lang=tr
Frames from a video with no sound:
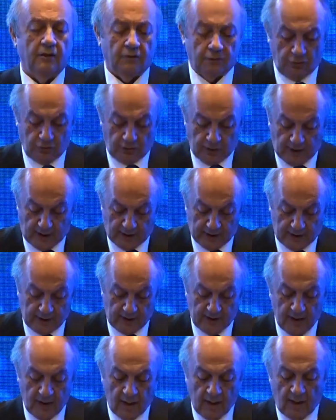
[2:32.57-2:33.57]
dünyanın
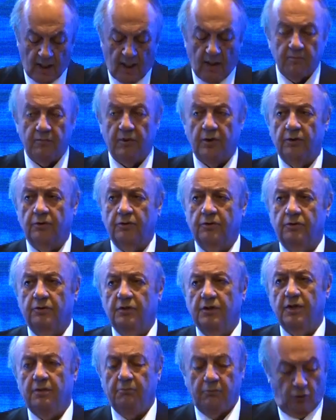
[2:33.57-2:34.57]
en büyük
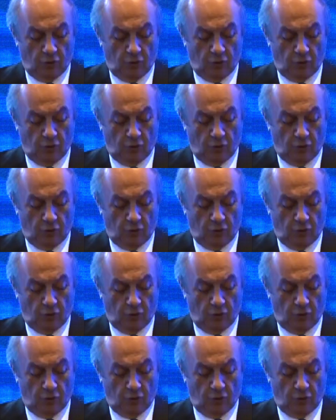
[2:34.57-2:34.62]
20